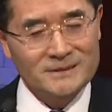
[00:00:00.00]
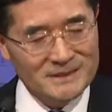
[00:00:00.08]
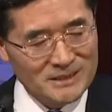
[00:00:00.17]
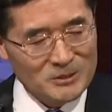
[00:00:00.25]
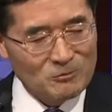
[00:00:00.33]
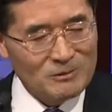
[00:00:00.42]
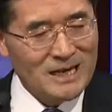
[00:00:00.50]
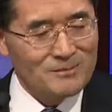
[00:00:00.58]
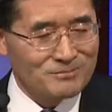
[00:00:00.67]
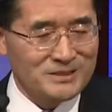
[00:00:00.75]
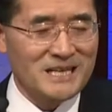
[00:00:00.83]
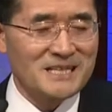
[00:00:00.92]

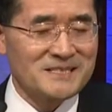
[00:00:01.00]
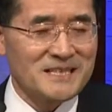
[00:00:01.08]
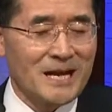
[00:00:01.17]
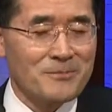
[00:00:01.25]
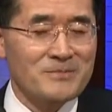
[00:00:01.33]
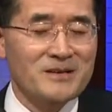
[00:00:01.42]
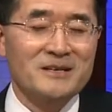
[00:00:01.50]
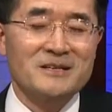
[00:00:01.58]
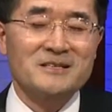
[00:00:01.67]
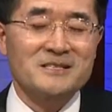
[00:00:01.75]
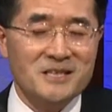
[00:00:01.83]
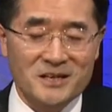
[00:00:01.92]
의인과 불의한 사람
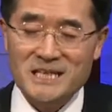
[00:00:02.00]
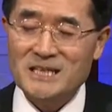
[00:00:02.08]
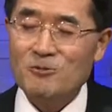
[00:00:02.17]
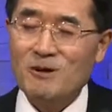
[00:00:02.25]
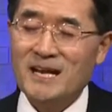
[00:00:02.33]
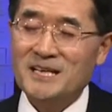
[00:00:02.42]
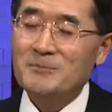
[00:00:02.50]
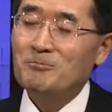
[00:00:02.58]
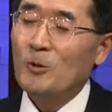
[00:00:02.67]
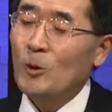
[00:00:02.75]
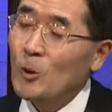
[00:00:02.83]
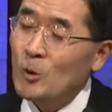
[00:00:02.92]
선인과 악인
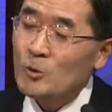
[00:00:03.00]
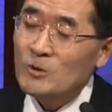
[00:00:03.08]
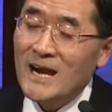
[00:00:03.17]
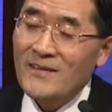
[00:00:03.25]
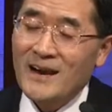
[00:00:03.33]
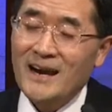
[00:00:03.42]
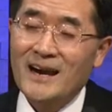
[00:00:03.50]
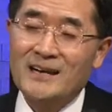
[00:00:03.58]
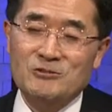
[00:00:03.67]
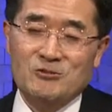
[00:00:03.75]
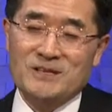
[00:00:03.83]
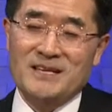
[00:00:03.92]
모두가 다
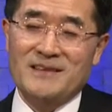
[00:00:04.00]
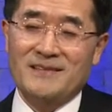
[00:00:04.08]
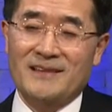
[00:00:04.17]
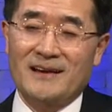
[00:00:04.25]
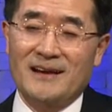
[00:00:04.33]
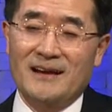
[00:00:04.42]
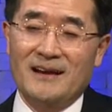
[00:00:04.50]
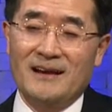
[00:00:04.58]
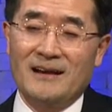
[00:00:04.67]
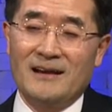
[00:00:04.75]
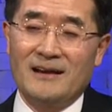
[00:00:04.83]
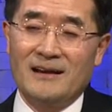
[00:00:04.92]
죽게 된다.
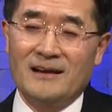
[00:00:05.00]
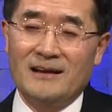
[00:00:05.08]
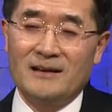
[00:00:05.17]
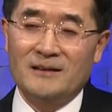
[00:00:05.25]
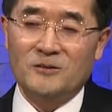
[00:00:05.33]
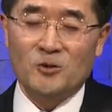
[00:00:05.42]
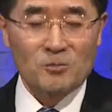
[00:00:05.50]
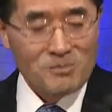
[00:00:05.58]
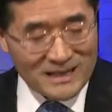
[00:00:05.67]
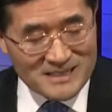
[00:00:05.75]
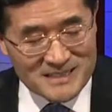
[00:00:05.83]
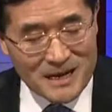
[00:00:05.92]
돈
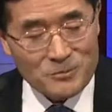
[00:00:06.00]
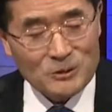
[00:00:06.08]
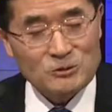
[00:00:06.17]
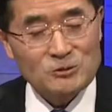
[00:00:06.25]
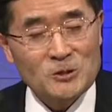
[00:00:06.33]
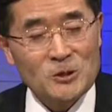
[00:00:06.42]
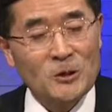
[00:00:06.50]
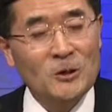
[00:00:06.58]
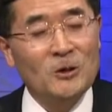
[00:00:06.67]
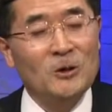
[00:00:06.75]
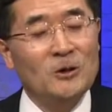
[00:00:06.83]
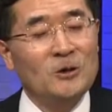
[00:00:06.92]
많은 사람도
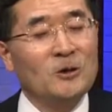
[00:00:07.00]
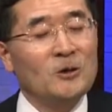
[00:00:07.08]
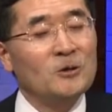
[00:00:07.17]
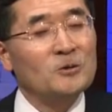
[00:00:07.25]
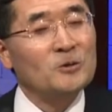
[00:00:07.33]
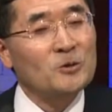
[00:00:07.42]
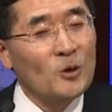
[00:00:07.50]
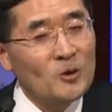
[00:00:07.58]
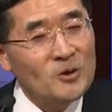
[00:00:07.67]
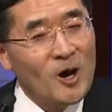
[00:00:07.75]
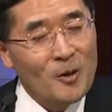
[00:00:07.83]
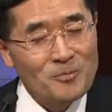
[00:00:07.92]
죽고
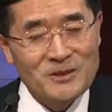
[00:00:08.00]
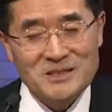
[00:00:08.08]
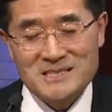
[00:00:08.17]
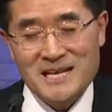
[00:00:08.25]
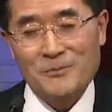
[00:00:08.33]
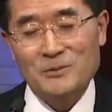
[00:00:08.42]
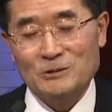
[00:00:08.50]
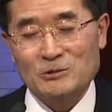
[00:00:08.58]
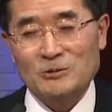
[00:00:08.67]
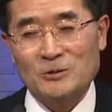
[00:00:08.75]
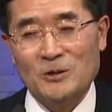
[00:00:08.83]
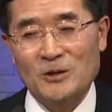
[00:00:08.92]
돈 없던 사람도
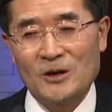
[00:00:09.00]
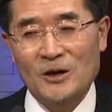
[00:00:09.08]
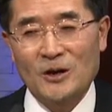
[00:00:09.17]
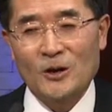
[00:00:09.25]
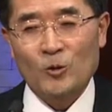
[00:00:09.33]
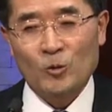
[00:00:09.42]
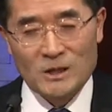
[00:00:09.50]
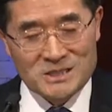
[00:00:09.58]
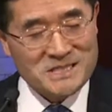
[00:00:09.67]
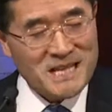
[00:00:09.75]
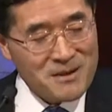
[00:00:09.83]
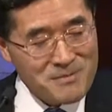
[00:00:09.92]
죽고
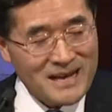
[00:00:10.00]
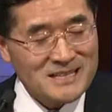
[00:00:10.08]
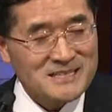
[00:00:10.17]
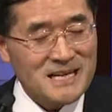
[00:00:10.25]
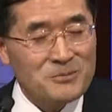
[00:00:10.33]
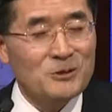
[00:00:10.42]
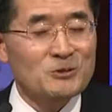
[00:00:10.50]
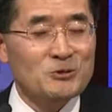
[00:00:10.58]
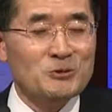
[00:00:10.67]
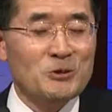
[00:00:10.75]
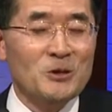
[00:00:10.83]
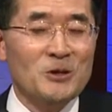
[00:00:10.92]
권세 많은 사람도
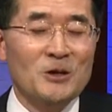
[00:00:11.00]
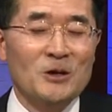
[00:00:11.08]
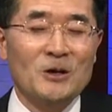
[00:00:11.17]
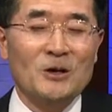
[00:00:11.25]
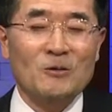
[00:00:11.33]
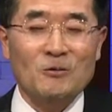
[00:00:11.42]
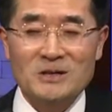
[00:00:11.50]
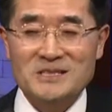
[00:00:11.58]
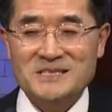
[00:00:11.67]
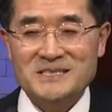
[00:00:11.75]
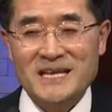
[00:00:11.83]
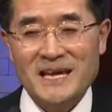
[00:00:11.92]
죽고
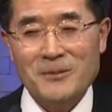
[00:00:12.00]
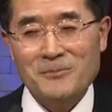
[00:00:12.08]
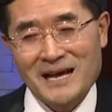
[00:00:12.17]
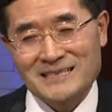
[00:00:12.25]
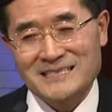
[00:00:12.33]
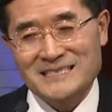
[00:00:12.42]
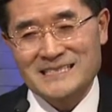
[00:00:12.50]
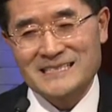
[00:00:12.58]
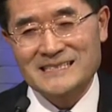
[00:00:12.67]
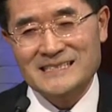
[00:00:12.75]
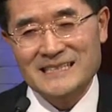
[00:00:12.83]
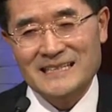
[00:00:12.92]
권세
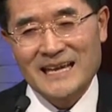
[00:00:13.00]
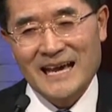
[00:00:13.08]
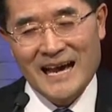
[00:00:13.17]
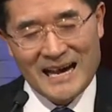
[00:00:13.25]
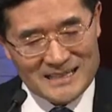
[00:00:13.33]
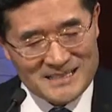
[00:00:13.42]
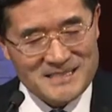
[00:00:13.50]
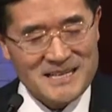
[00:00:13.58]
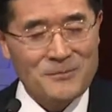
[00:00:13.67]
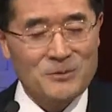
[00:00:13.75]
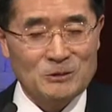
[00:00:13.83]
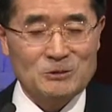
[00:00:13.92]
많지 아는
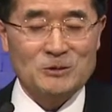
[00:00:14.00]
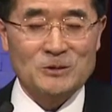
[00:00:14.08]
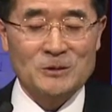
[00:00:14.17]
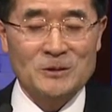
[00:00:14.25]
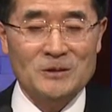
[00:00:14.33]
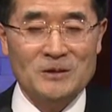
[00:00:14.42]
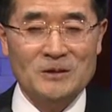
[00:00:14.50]
사람도 죽고